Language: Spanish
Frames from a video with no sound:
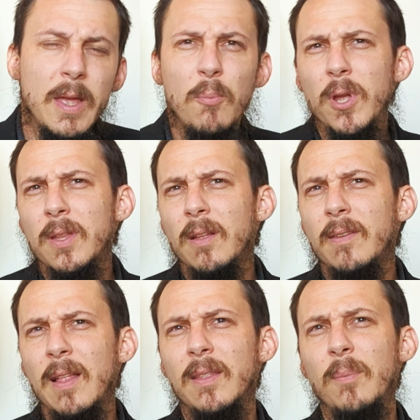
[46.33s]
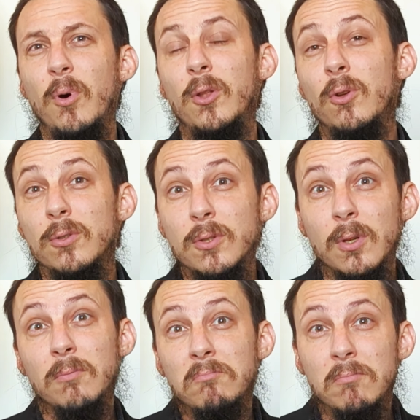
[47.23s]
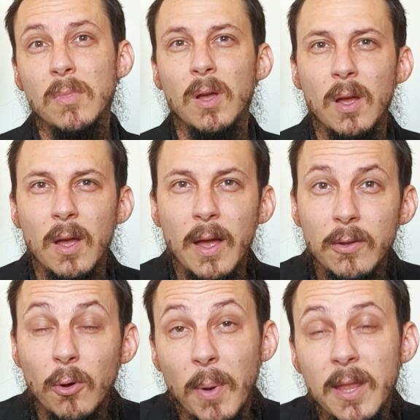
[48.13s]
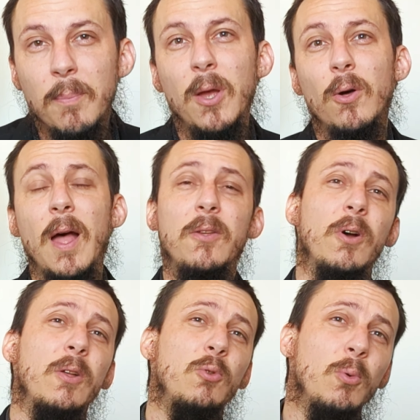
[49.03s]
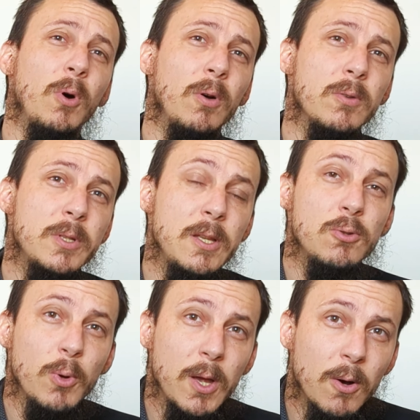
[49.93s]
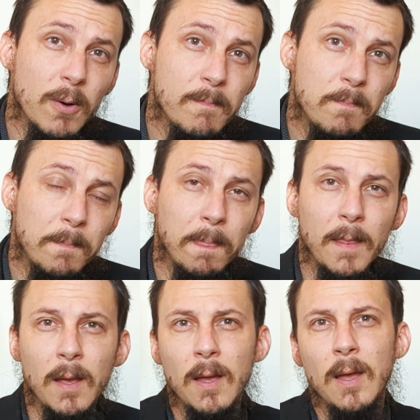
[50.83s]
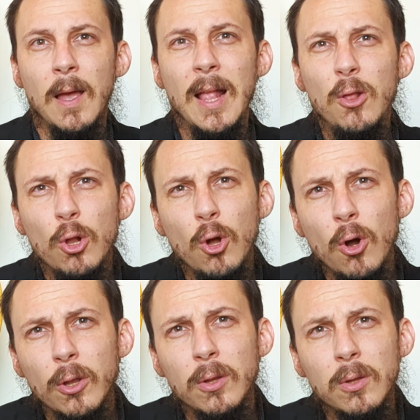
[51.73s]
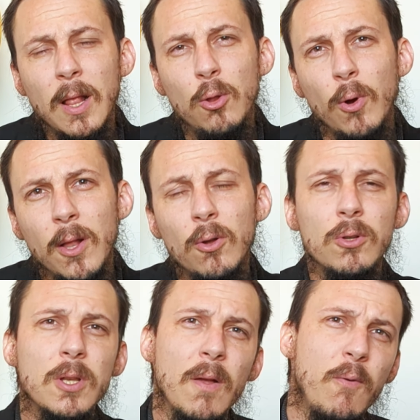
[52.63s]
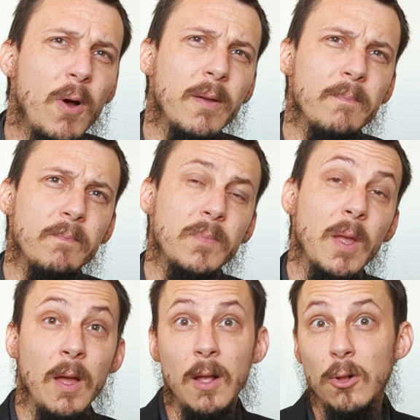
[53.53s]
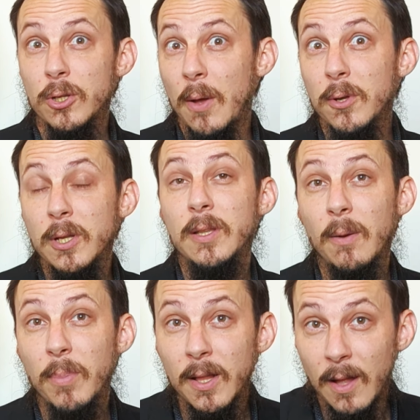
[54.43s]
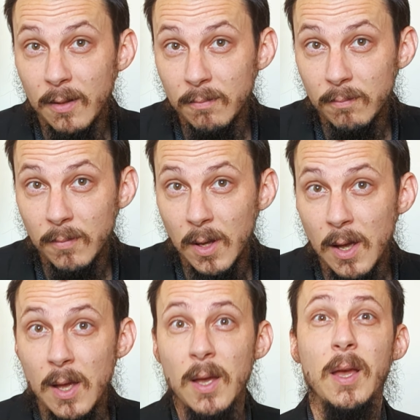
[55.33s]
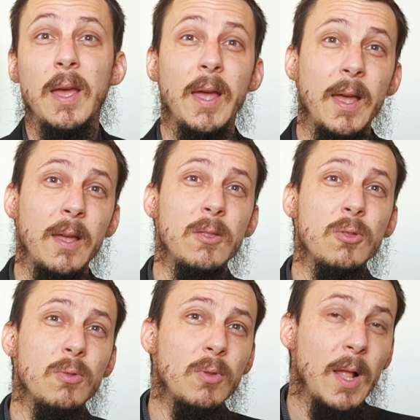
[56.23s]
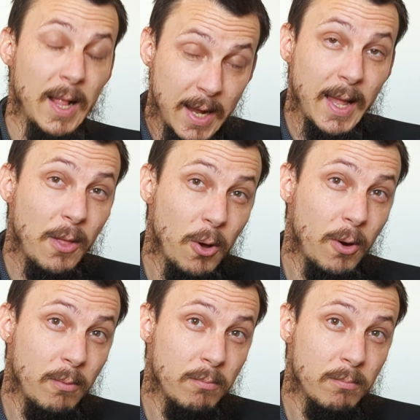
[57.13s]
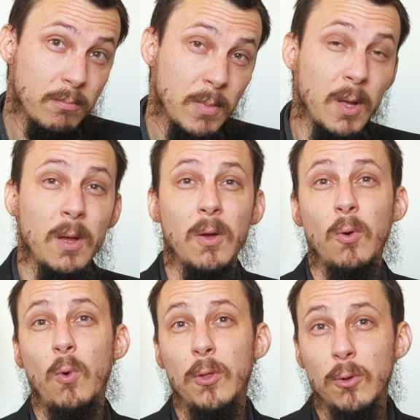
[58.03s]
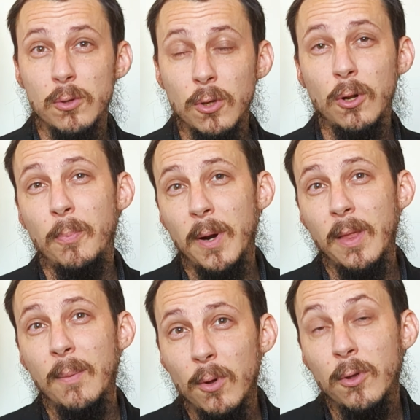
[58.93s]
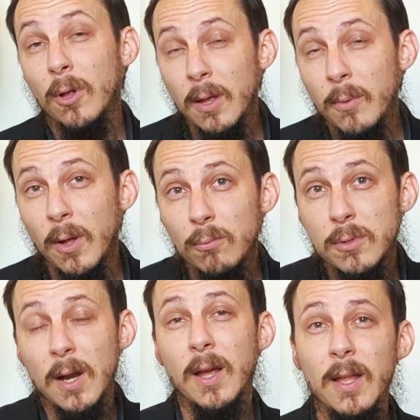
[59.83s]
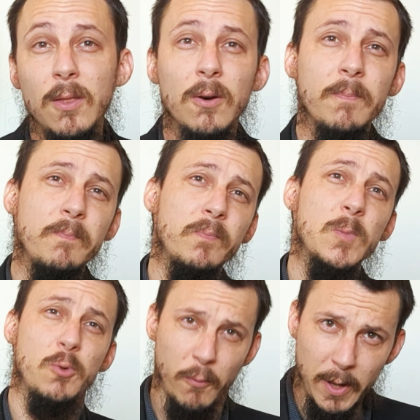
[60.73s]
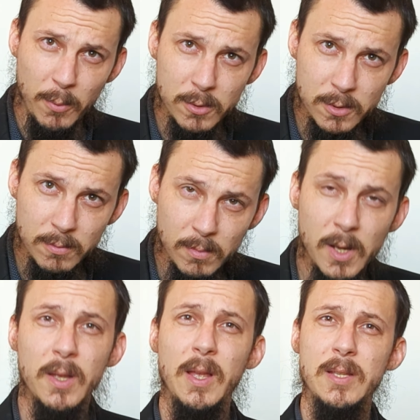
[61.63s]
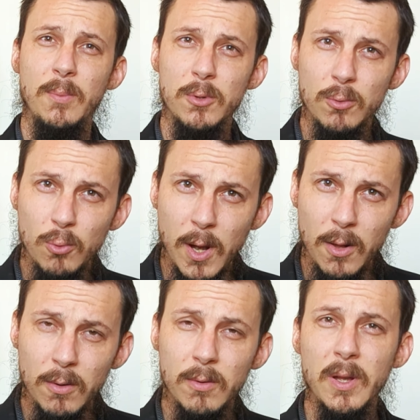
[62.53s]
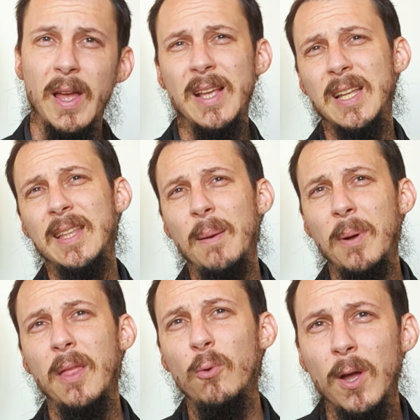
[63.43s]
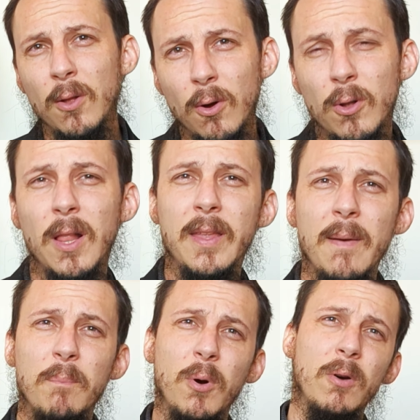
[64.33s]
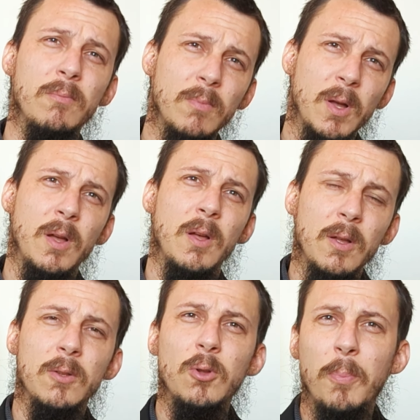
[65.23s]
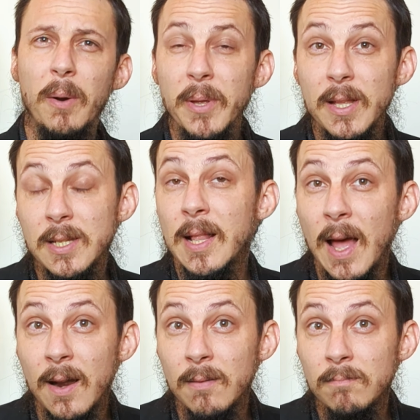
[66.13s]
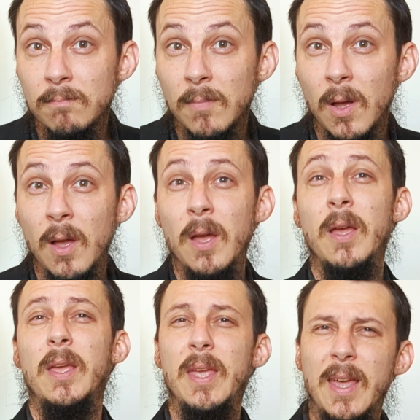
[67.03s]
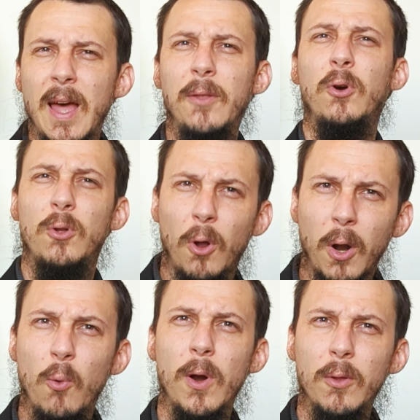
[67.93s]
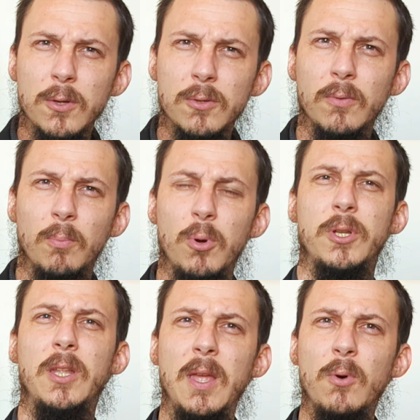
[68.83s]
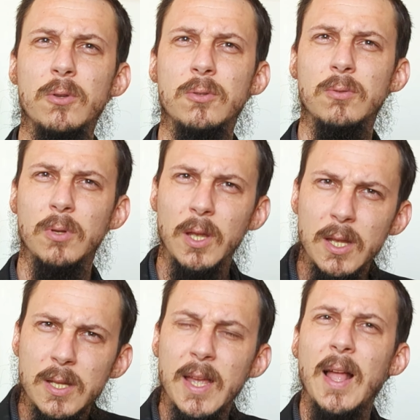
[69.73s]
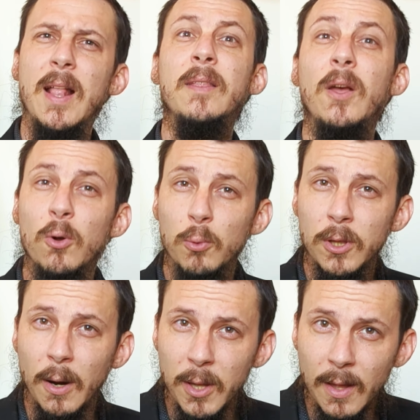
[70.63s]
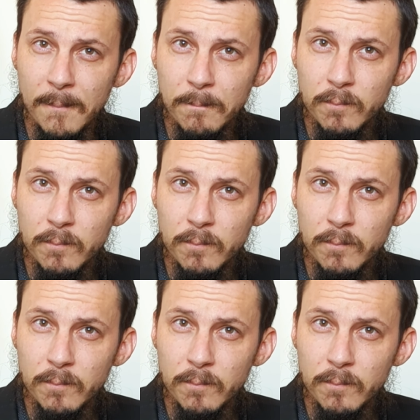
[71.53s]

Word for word: Y es muy interesante porque todos esos veinte y pico de años que estuvo sin su hijo, el dolor del duelo no se le fue. Los sabios interpretan que el Creador cuando nosotros perdemos, libre, un ser querido, sufrimos y hacemos un duelo. Esa etapa de duelo con el tiempo nos permite sanar y quedarnos con los recuerdos positivos y seguir adelante con nuestra vida.